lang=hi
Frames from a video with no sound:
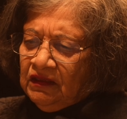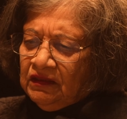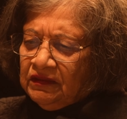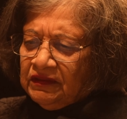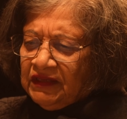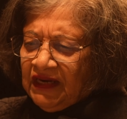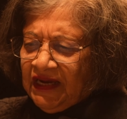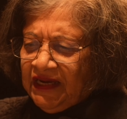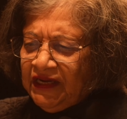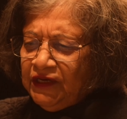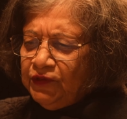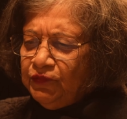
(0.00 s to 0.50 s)

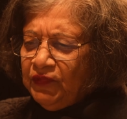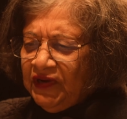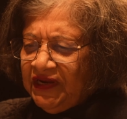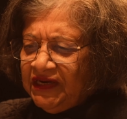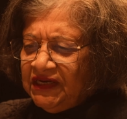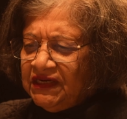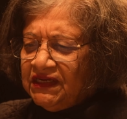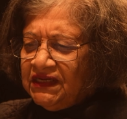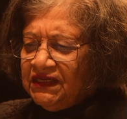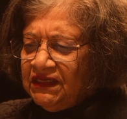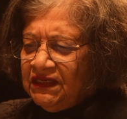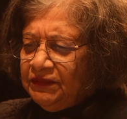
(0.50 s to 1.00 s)
राइन
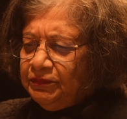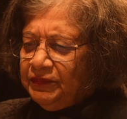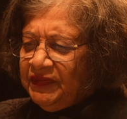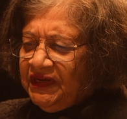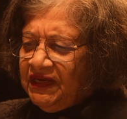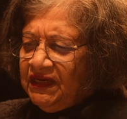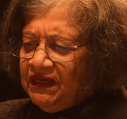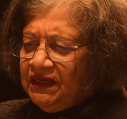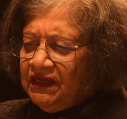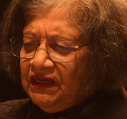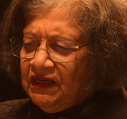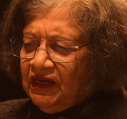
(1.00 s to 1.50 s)
वाइन की
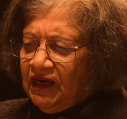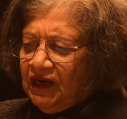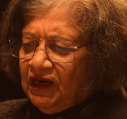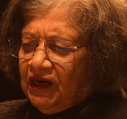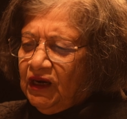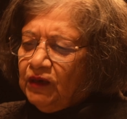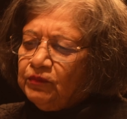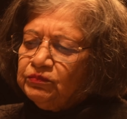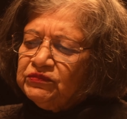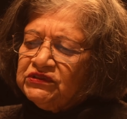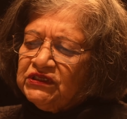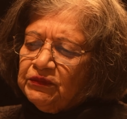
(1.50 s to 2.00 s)
में
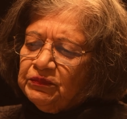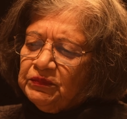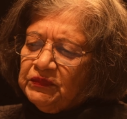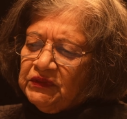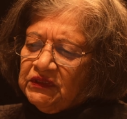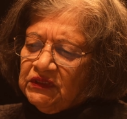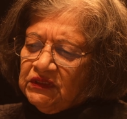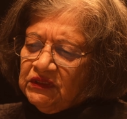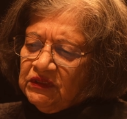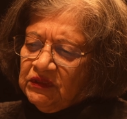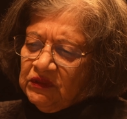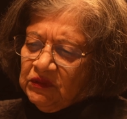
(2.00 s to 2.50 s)
हम जब
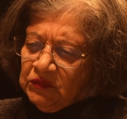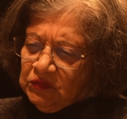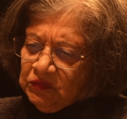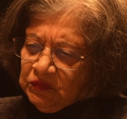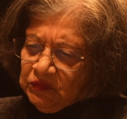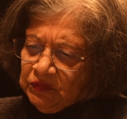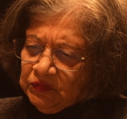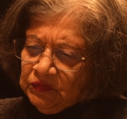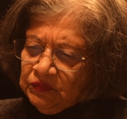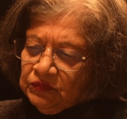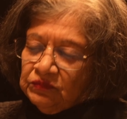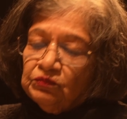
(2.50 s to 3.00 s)

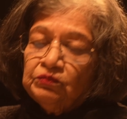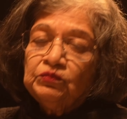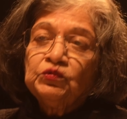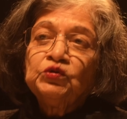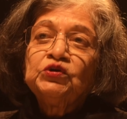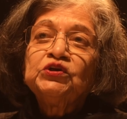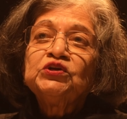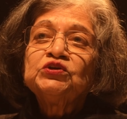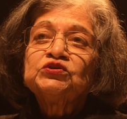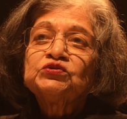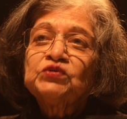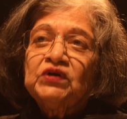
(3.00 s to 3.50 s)

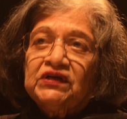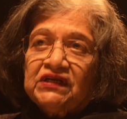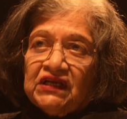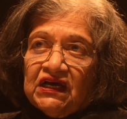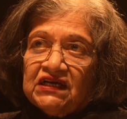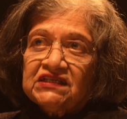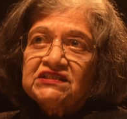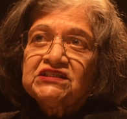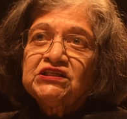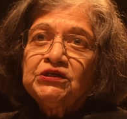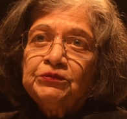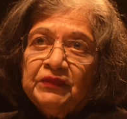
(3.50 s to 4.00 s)
उन्नीस
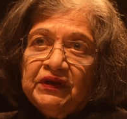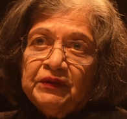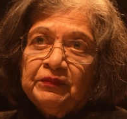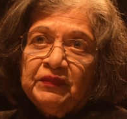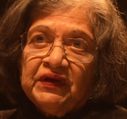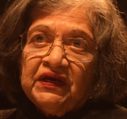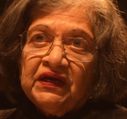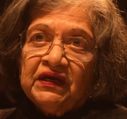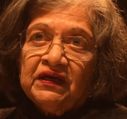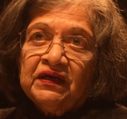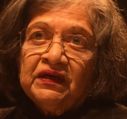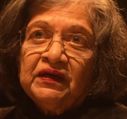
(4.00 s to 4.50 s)
में
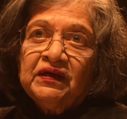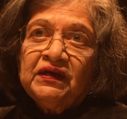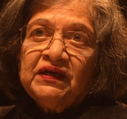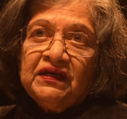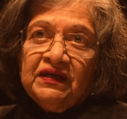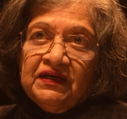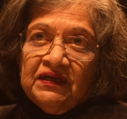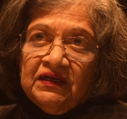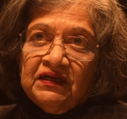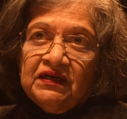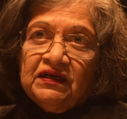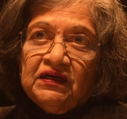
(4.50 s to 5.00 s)

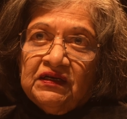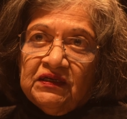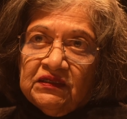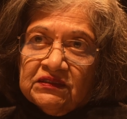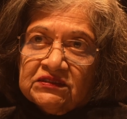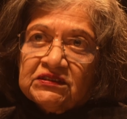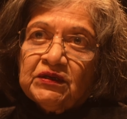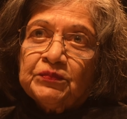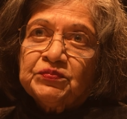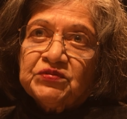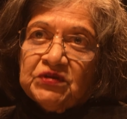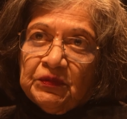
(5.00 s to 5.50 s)
मैं
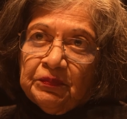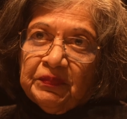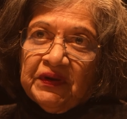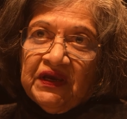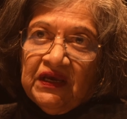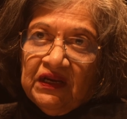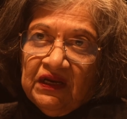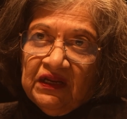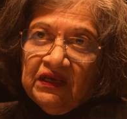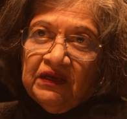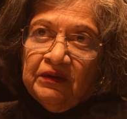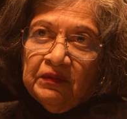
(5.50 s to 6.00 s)
सबसे
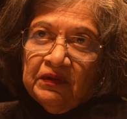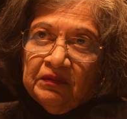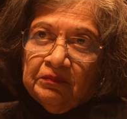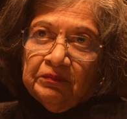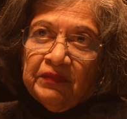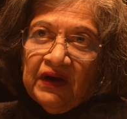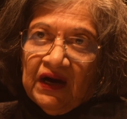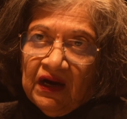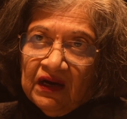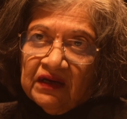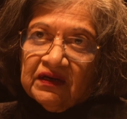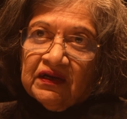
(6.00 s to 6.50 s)
पहले
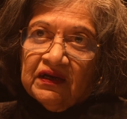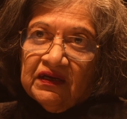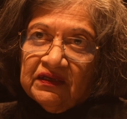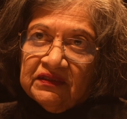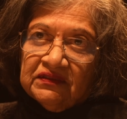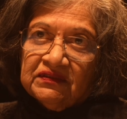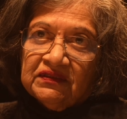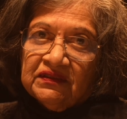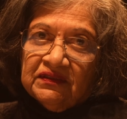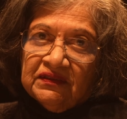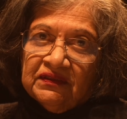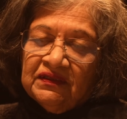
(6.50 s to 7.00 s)
बाहर गई
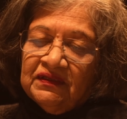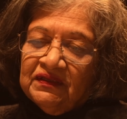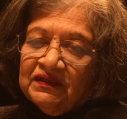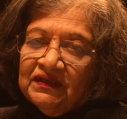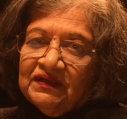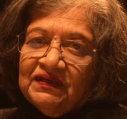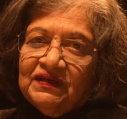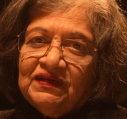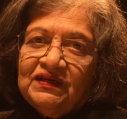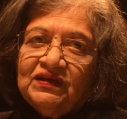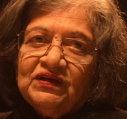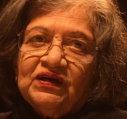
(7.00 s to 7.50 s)
थी
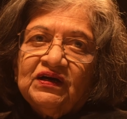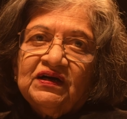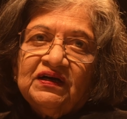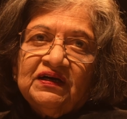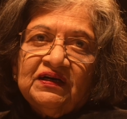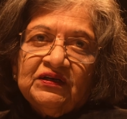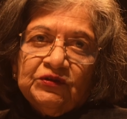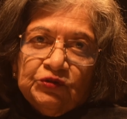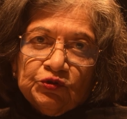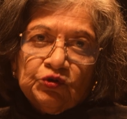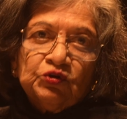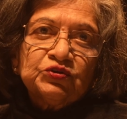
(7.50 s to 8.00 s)

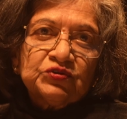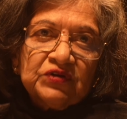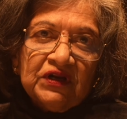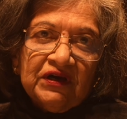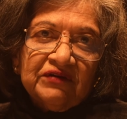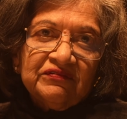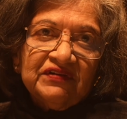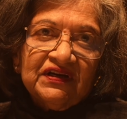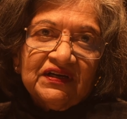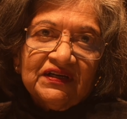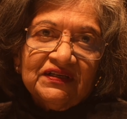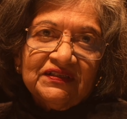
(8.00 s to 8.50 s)

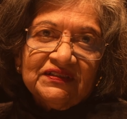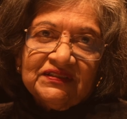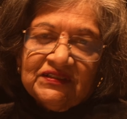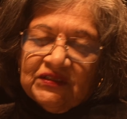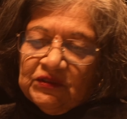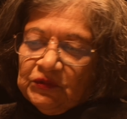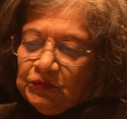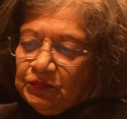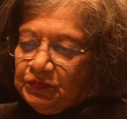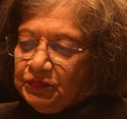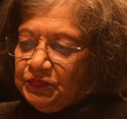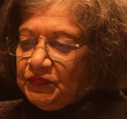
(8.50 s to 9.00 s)
युगोस्लाविया गई
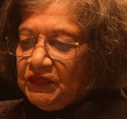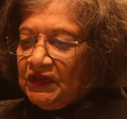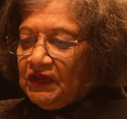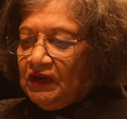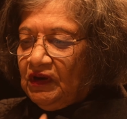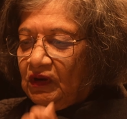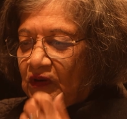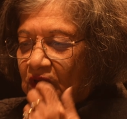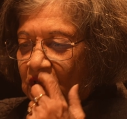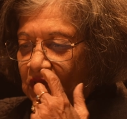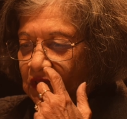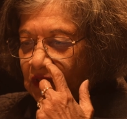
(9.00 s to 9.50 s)
थी
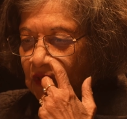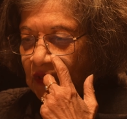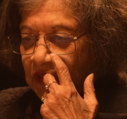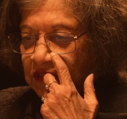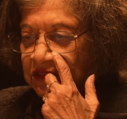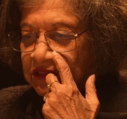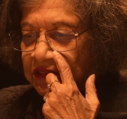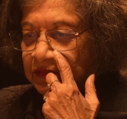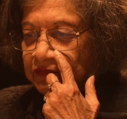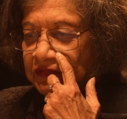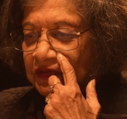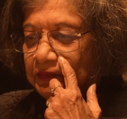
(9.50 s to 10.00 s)
और
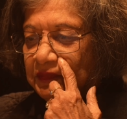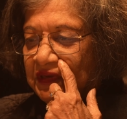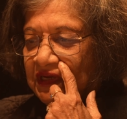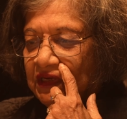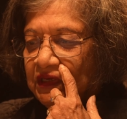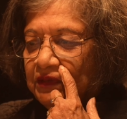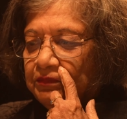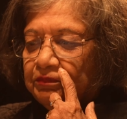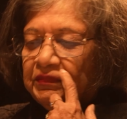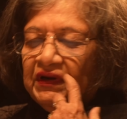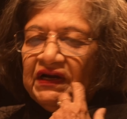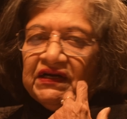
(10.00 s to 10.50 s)
लौटते हुए
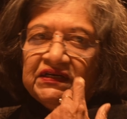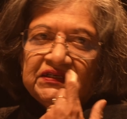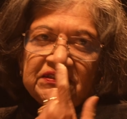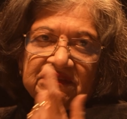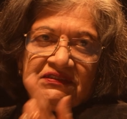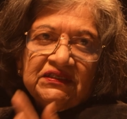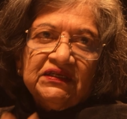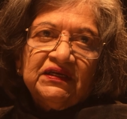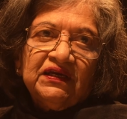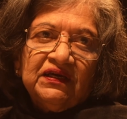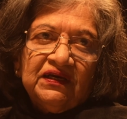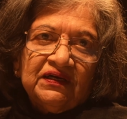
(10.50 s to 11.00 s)
मैं पांडे
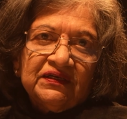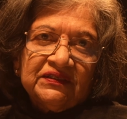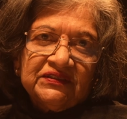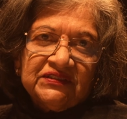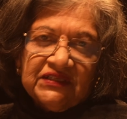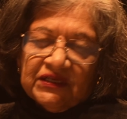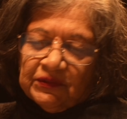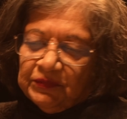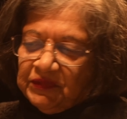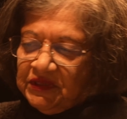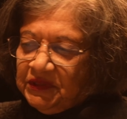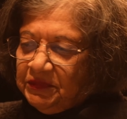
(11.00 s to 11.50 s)
जी के घर
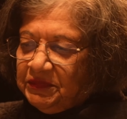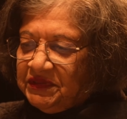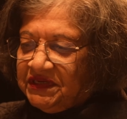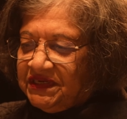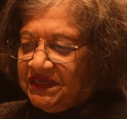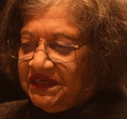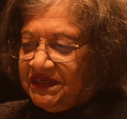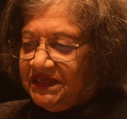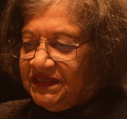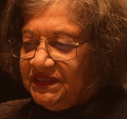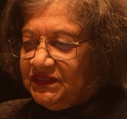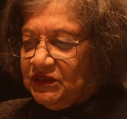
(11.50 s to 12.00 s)
जर्मनी में
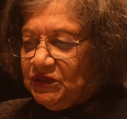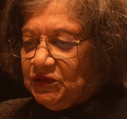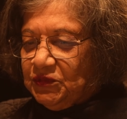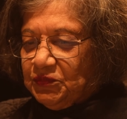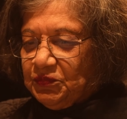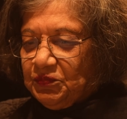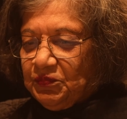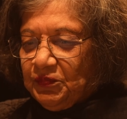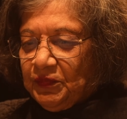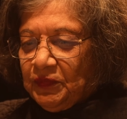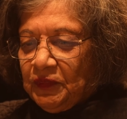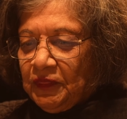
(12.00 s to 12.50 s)
ठहरी थी
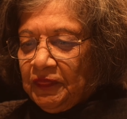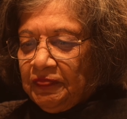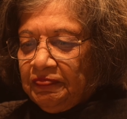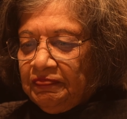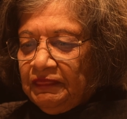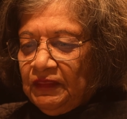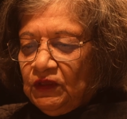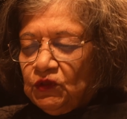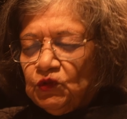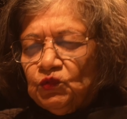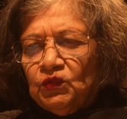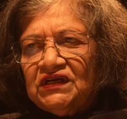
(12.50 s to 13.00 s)

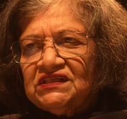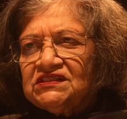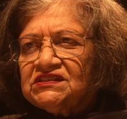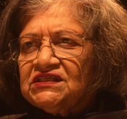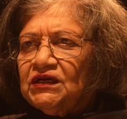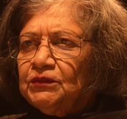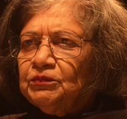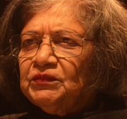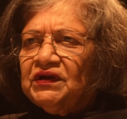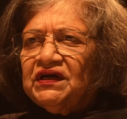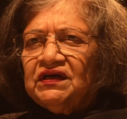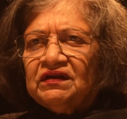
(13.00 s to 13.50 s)
तो वहाँ
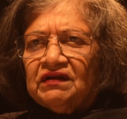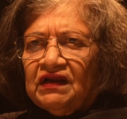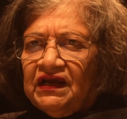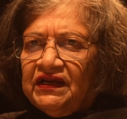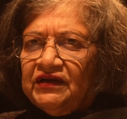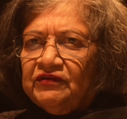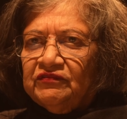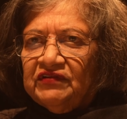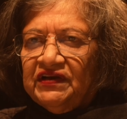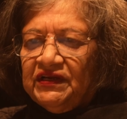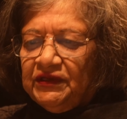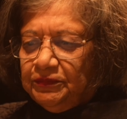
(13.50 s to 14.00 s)
जमकर
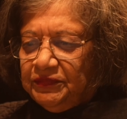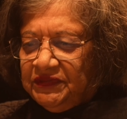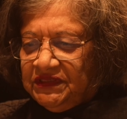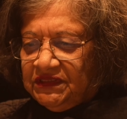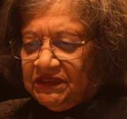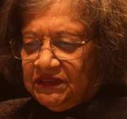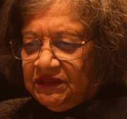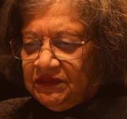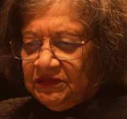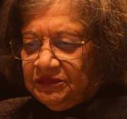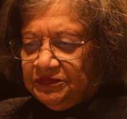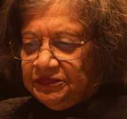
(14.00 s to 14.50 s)
राइन वाइन पी
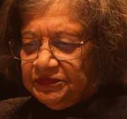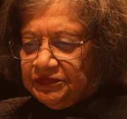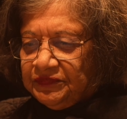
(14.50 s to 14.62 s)
थी